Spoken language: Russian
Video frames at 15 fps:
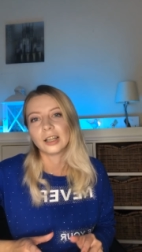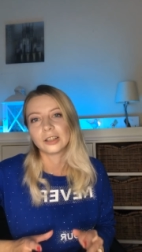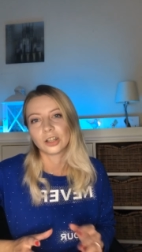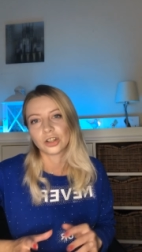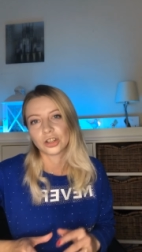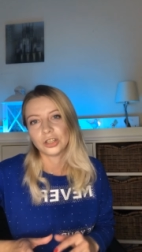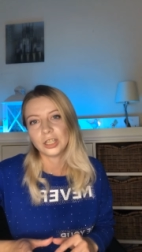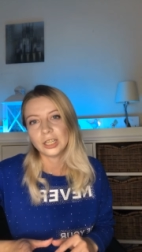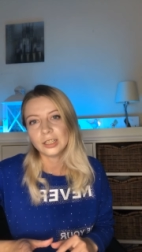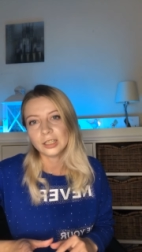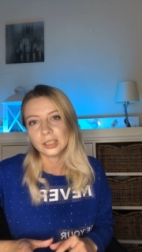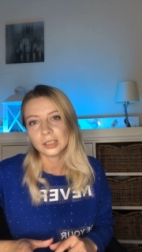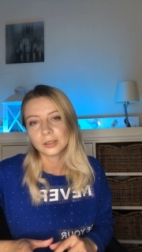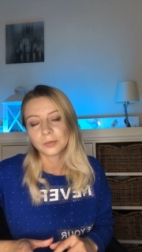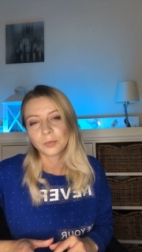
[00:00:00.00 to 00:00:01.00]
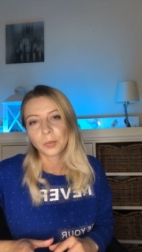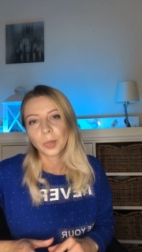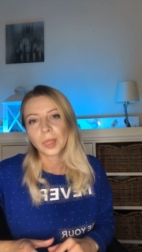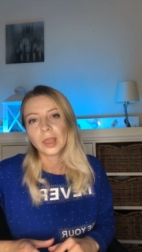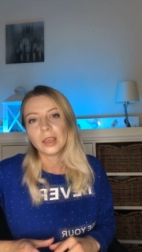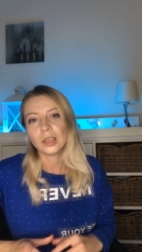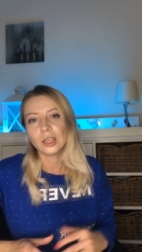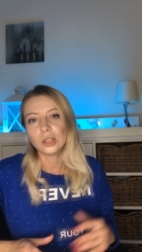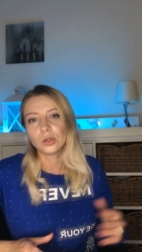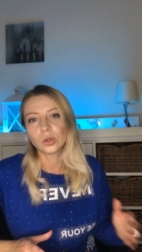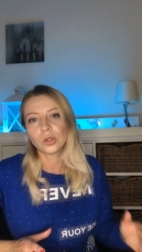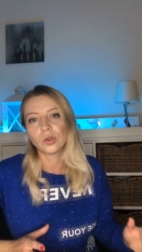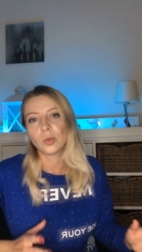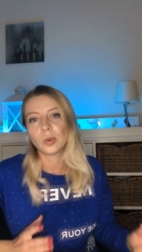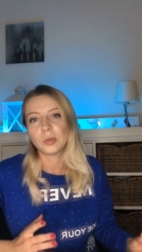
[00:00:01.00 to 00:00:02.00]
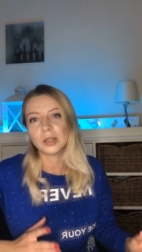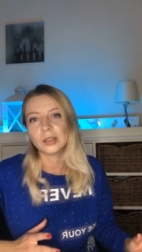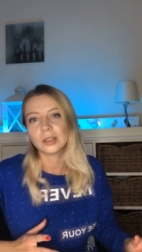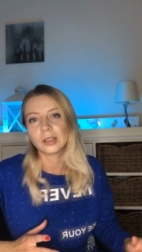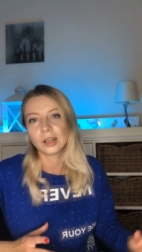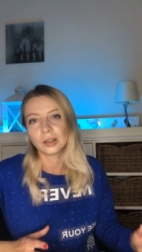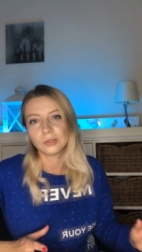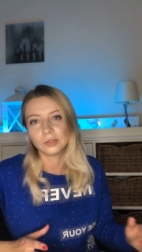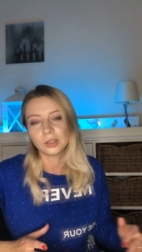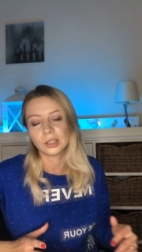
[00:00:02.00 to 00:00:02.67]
от рождения и до того момента, как,